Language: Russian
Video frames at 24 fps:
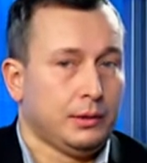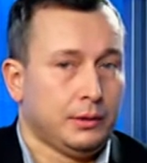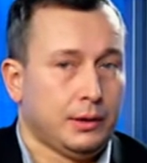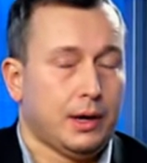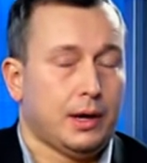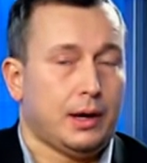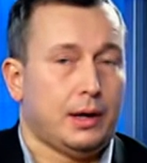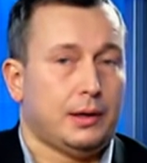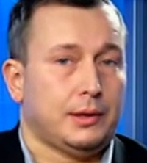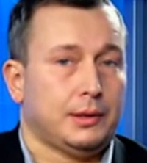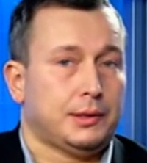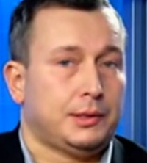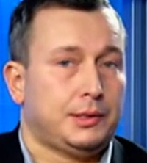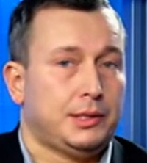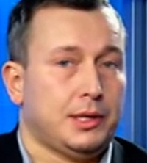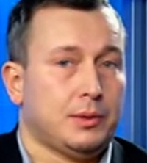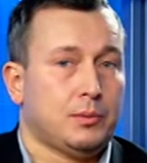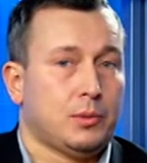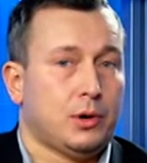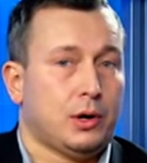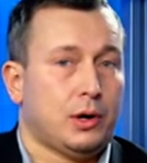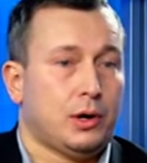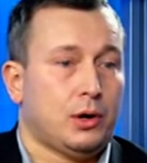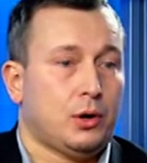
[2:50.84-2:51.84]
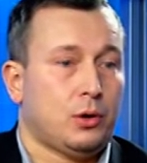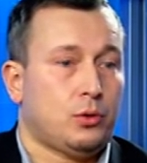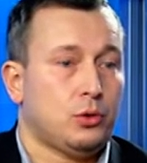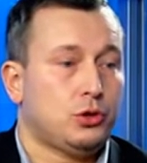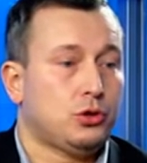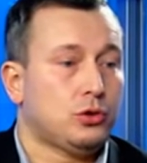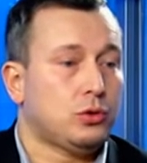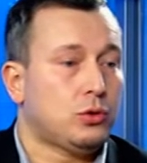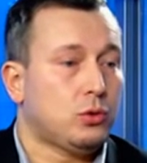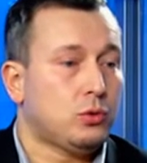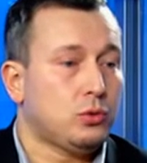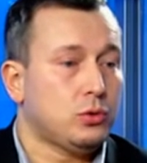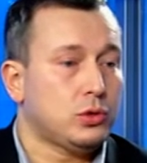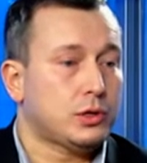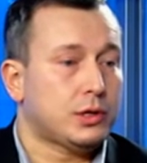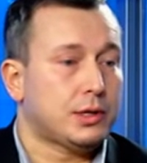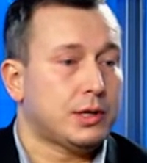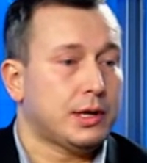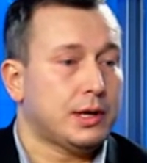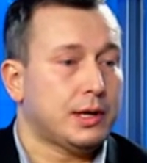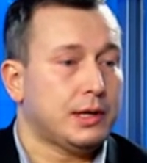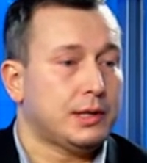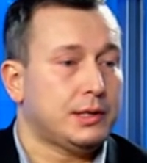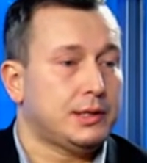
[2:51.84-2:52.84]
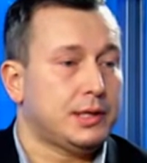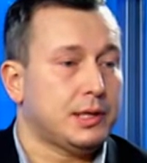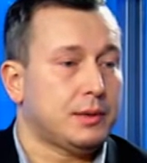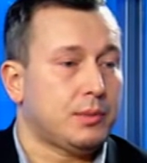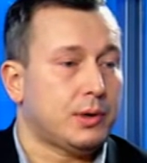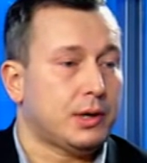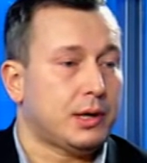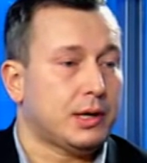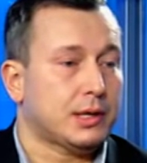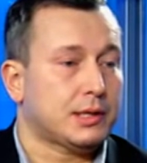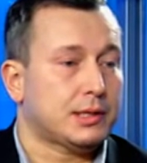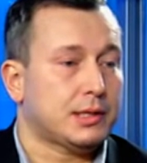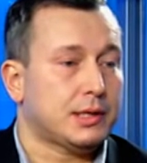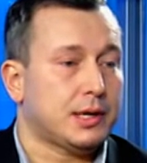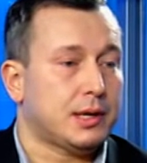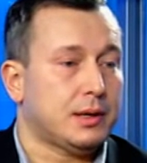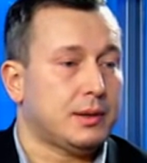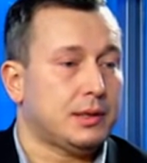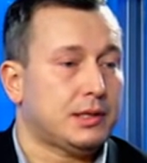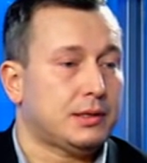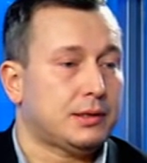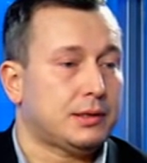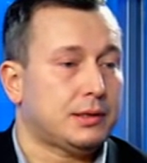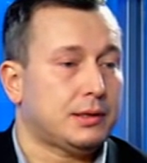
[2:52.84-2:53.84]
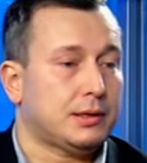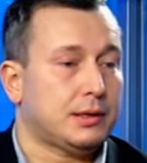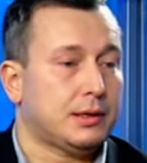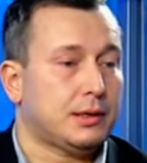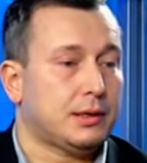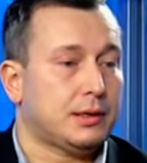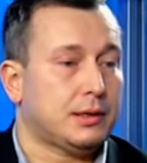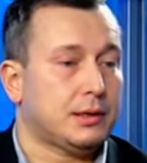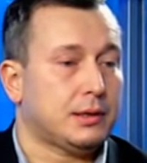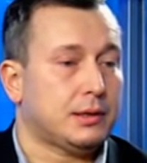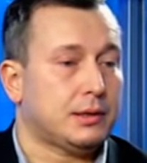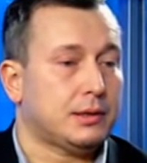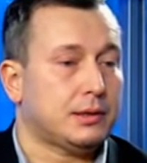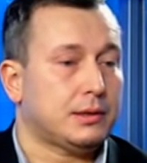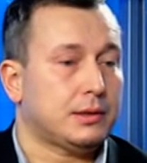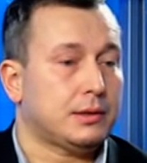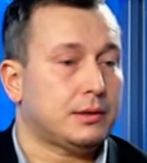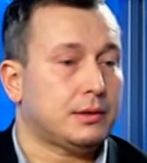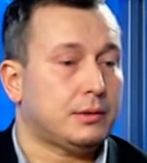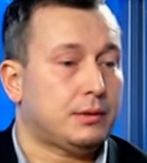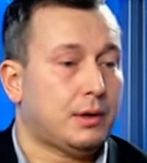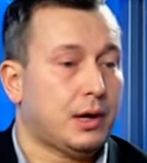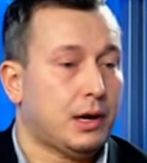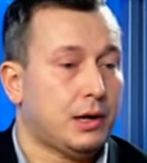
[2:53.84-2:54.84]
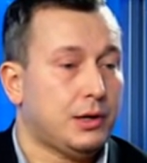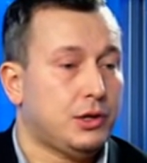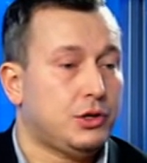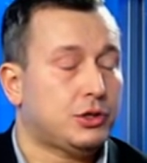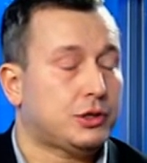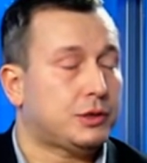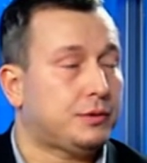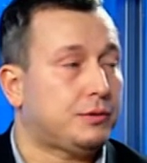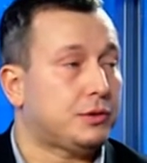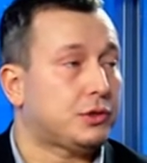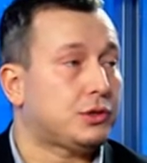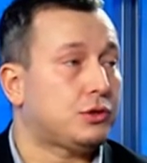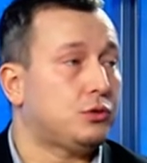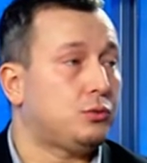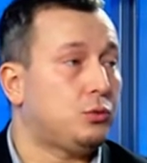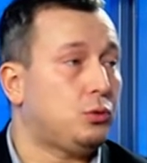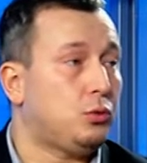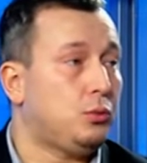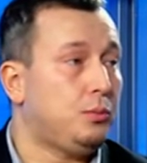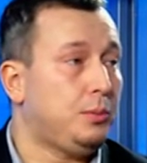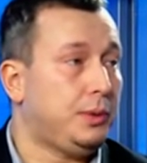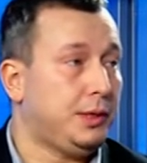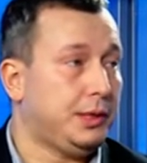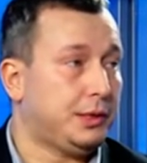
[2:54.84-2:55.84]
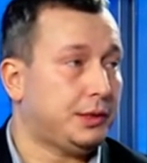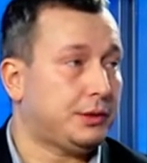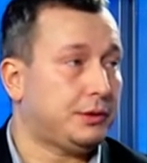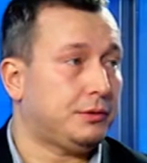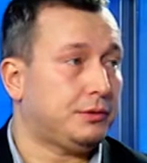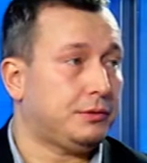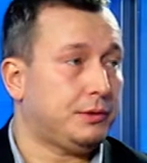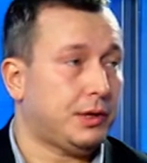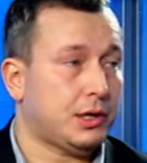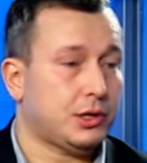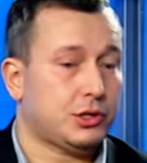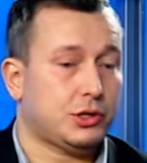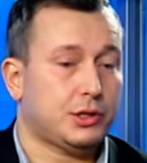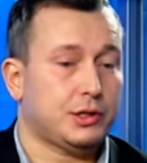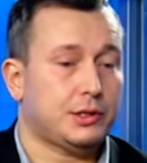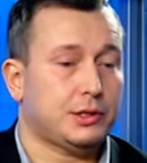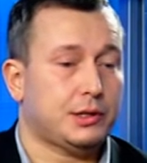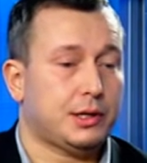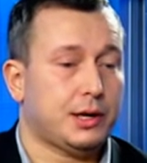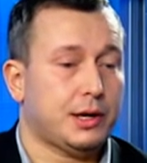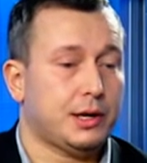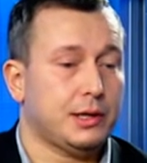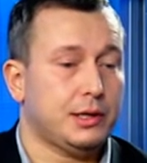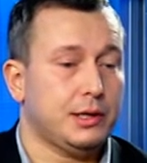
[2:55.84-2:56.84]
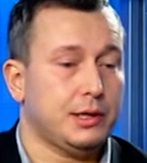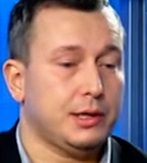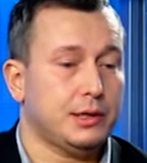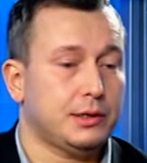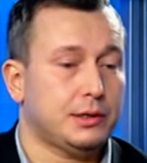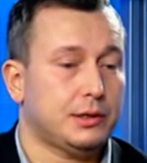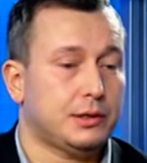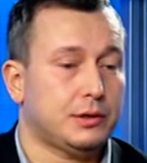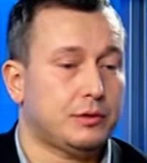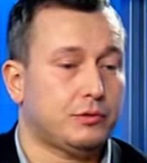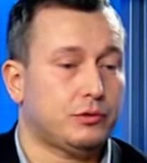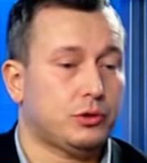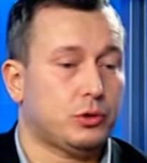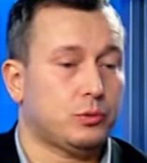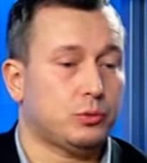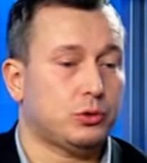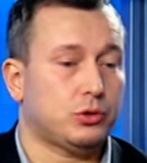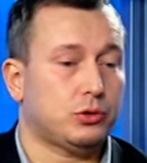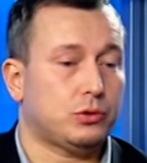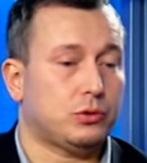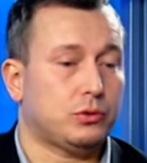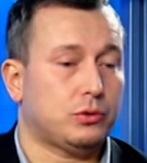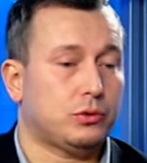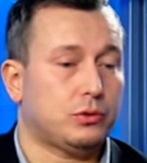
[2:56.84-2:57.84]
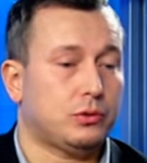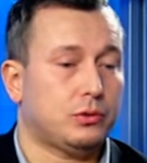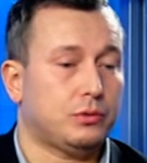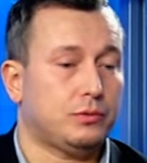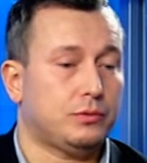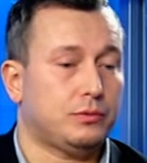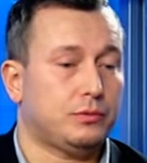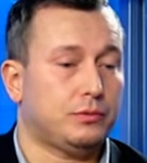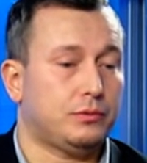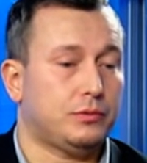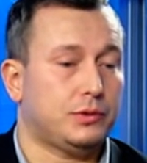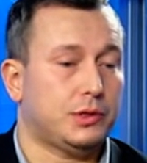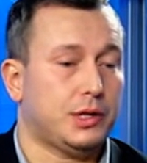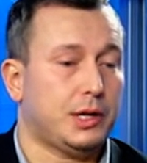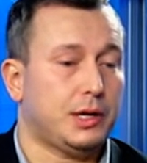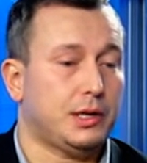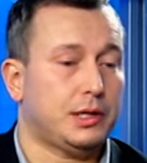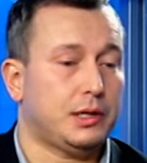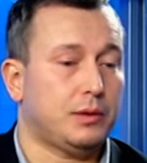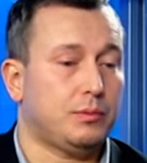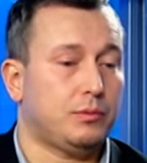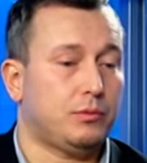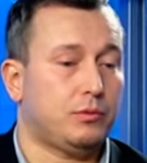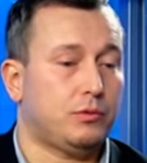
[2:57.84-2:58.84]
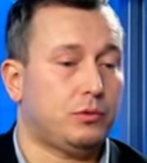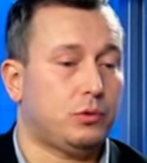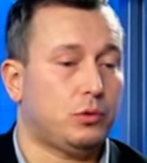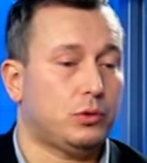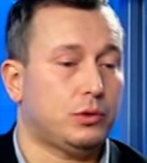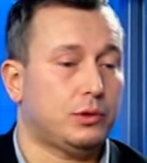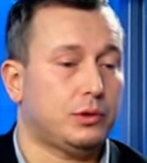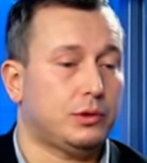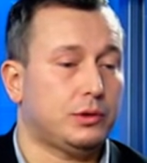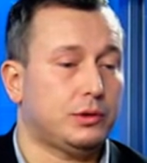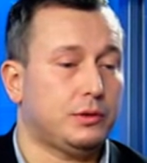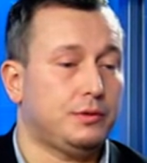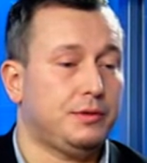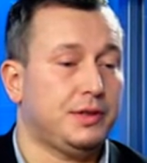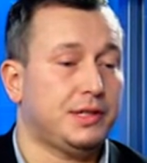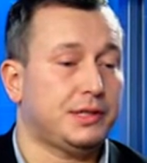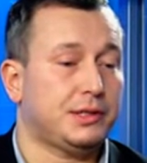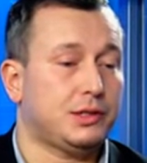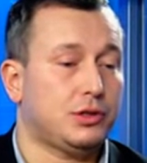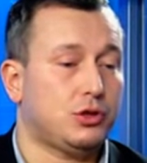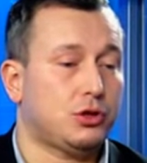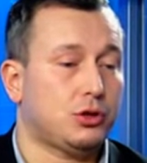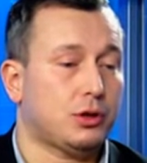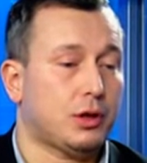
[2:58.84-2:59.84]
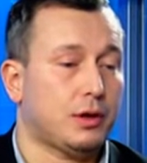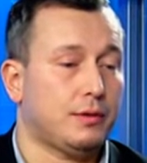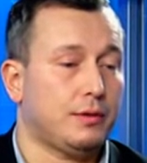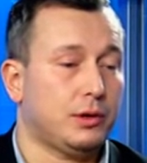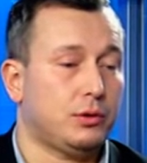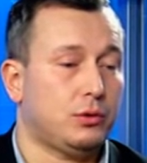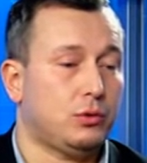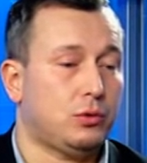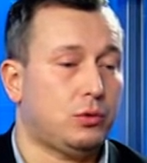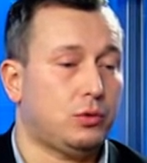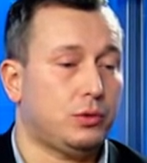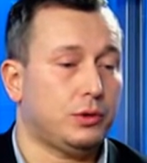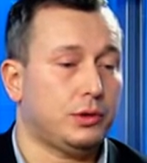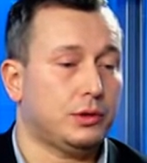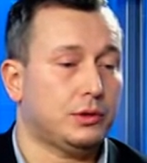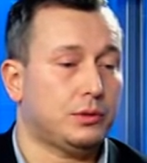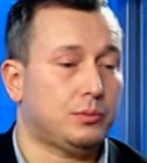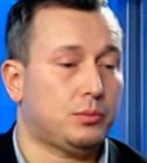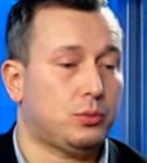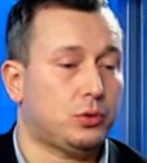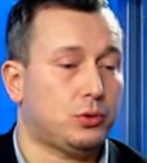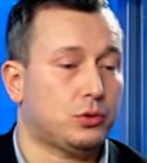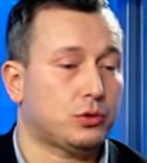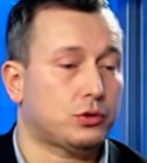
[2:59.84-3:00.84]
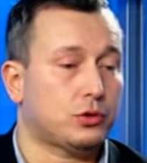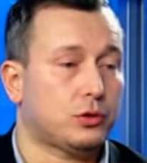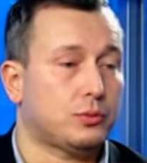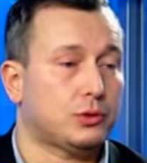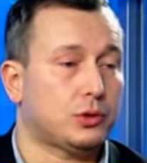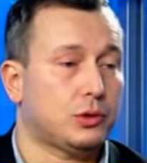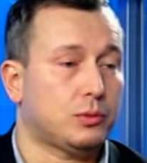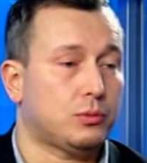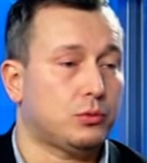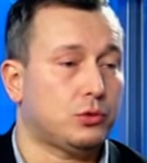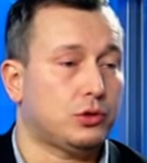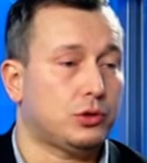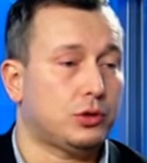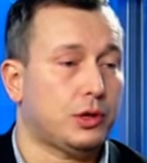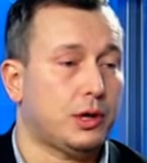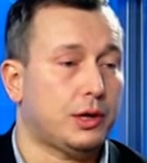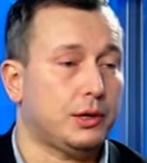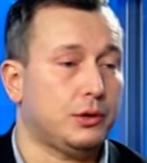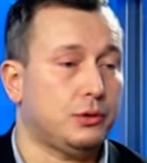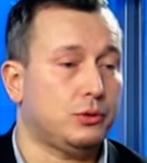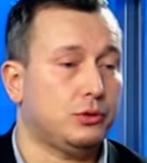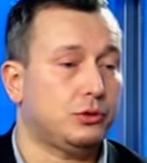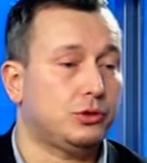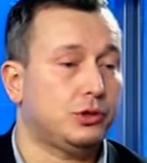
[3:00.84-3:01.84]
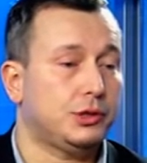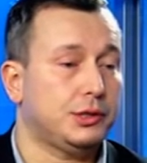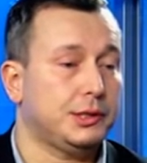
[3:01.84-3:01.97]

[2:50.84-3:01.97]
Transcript: Да, тема очень грустная. Тема касается количества самоубийств в нашей стране. Дело в том, что в среднем в год 200 человек уходят по собственному желанию из